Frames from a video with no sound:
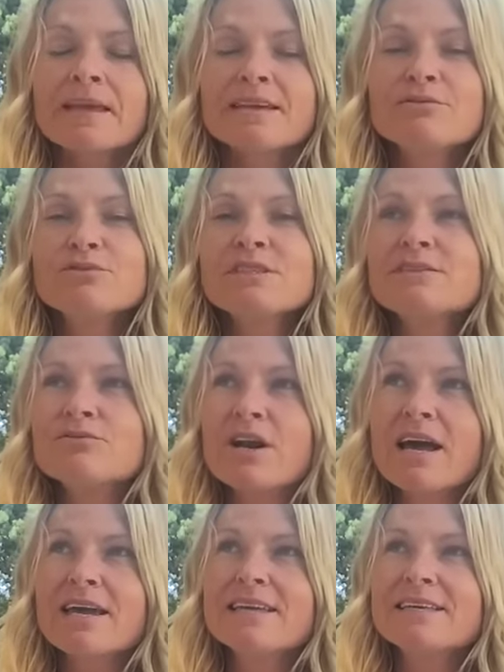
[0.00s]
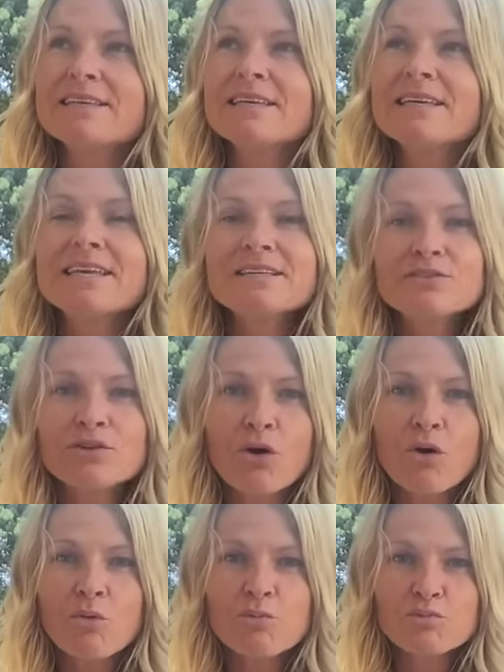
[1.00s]
et vous dites voilà, il est
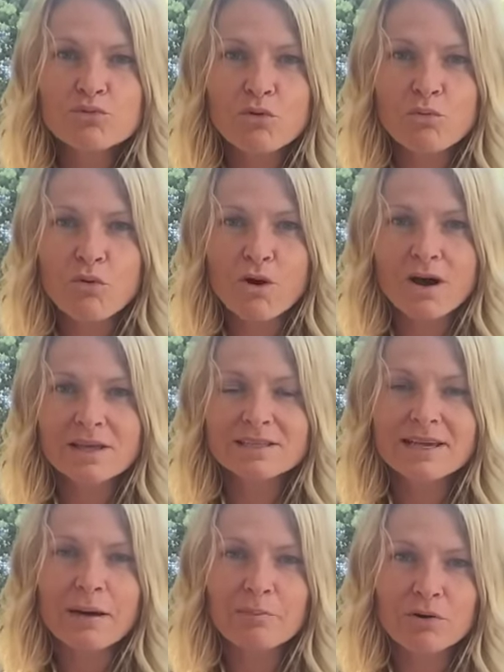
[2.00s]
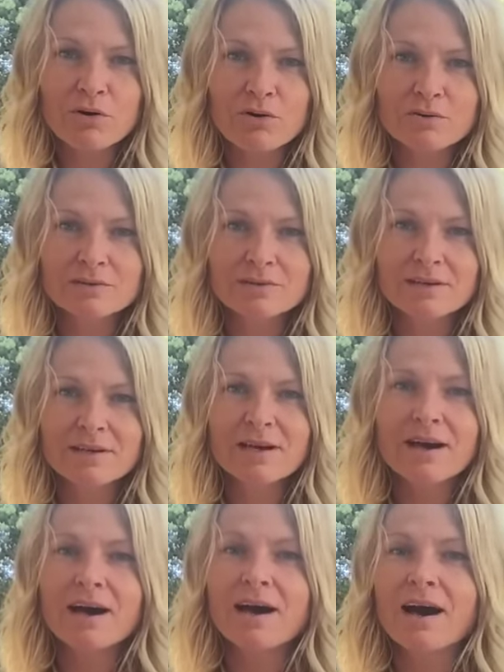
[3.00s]
temps pour moi d'apprendre
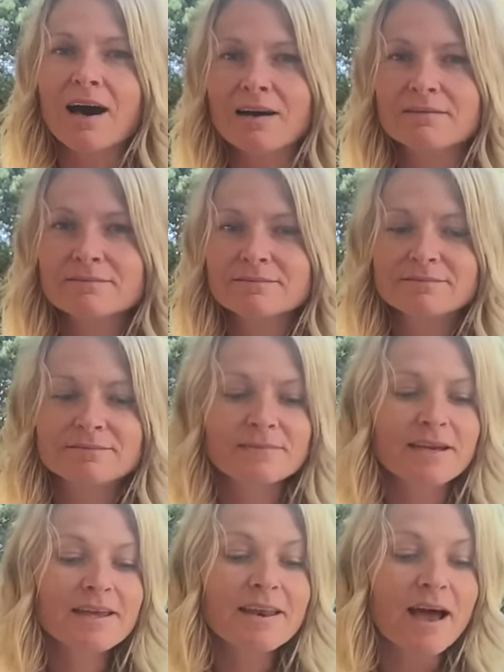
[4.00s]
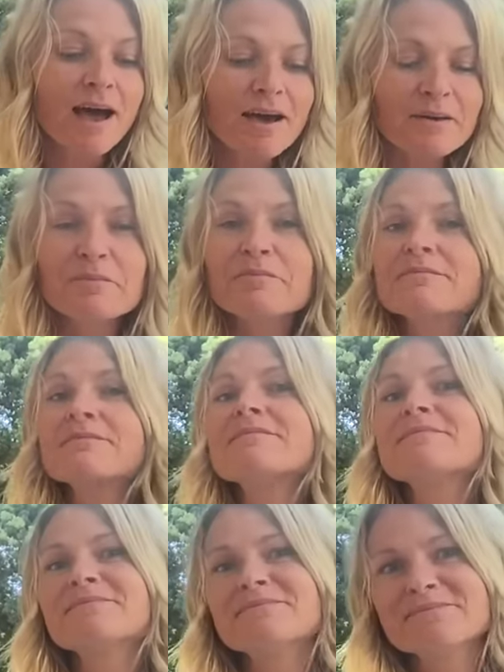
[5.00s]
à. Et là,
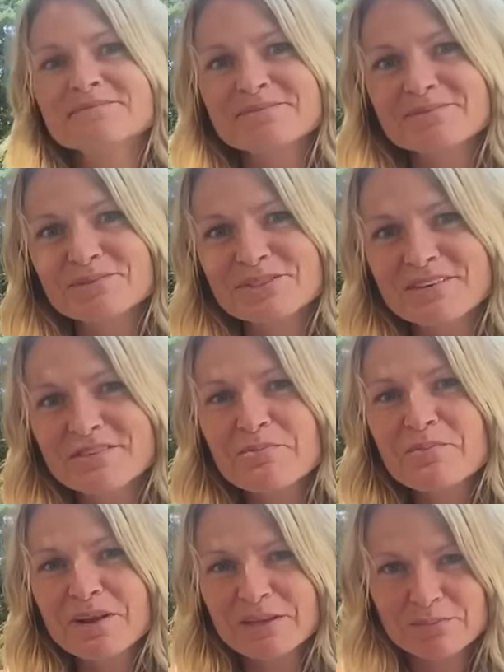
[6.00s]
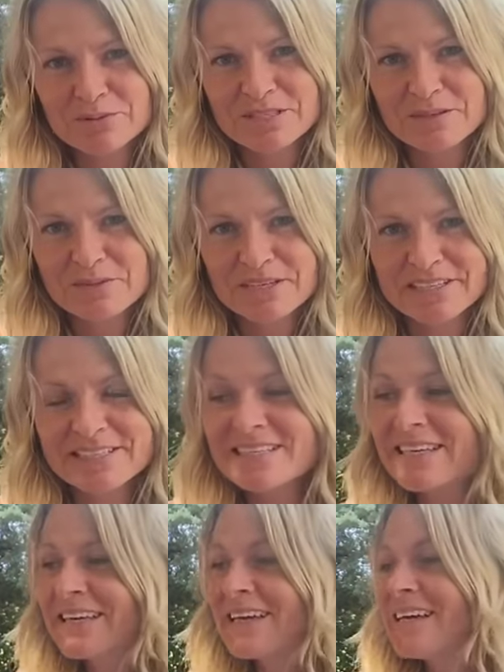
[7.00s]
vous avez plein de
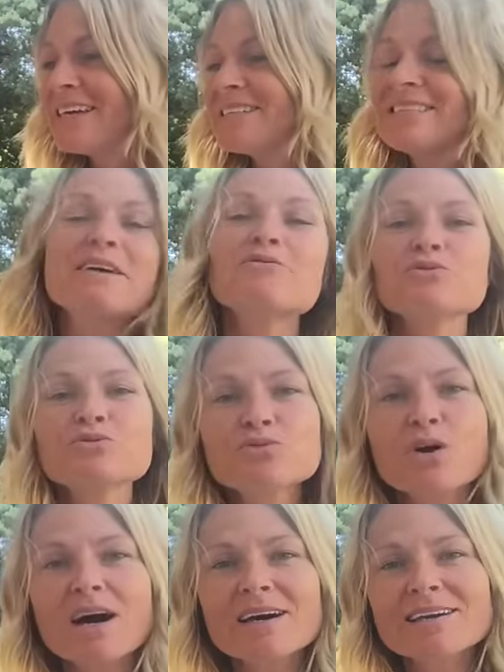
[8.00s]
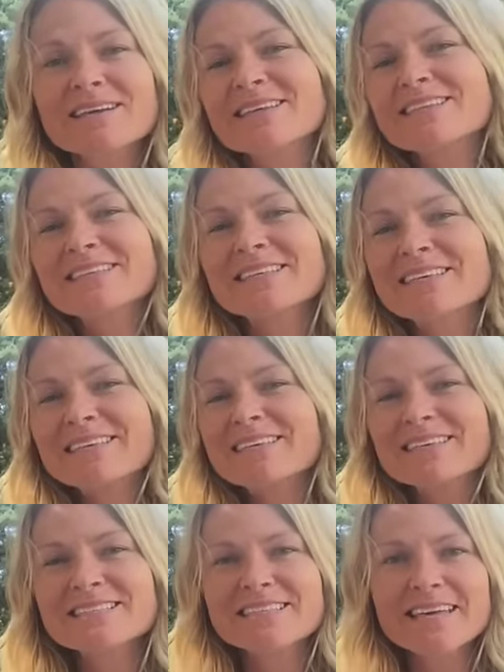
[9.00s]
possibilités. C'est à vous de voir
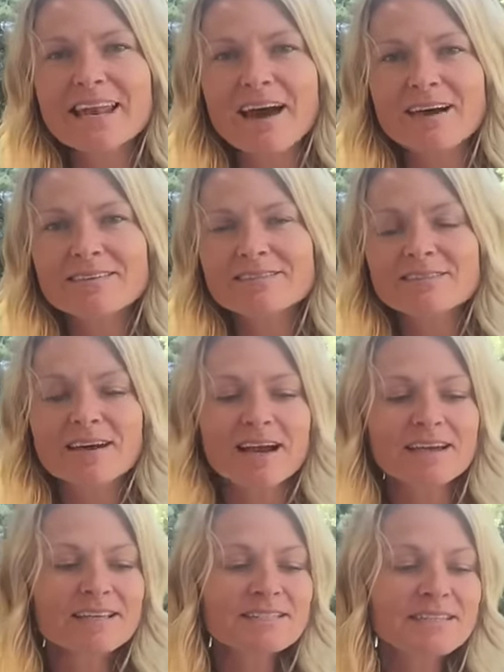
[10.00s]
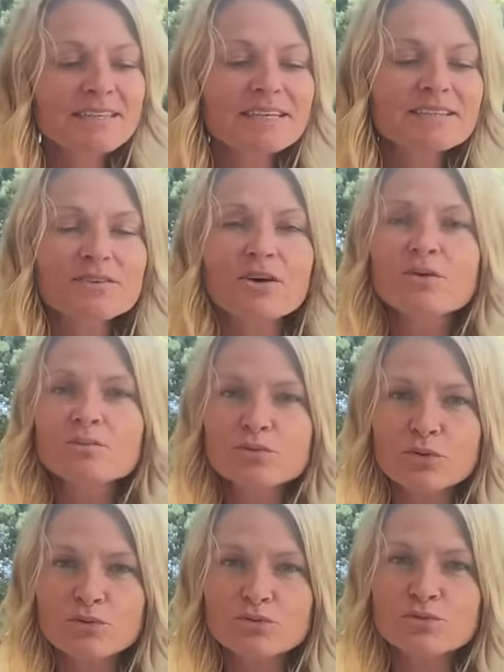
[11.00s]
qu'est-ce qu'il est, là. Voilà, qu'est-ce qu'il est temps
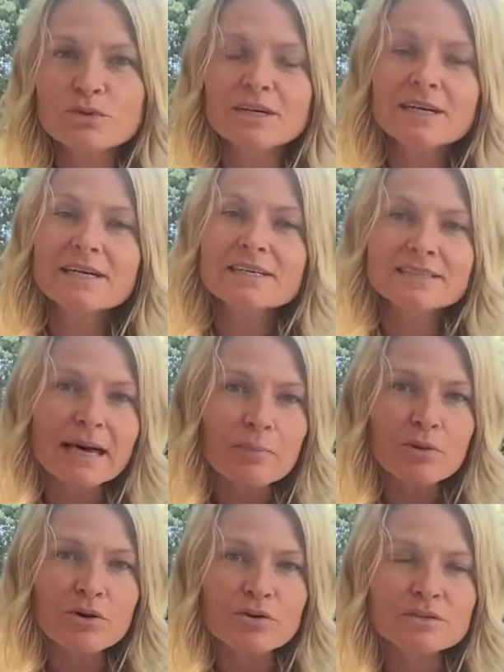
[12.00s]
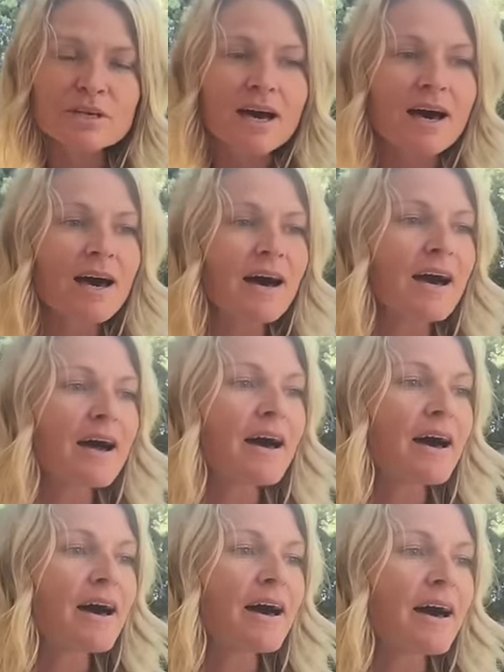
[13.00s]
pour vous d'apprendre
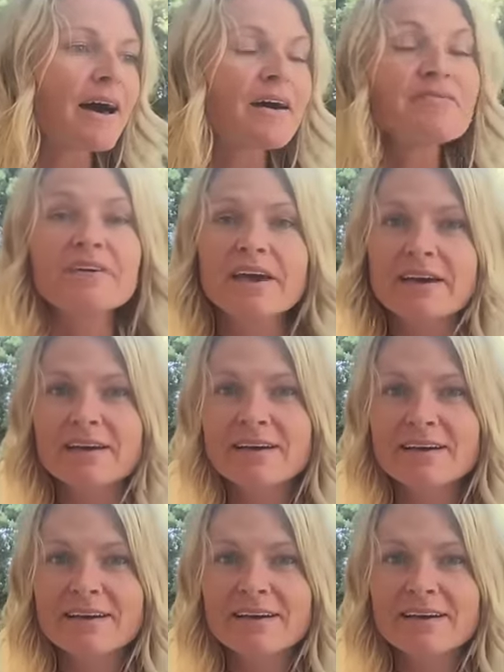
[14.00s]
à faire.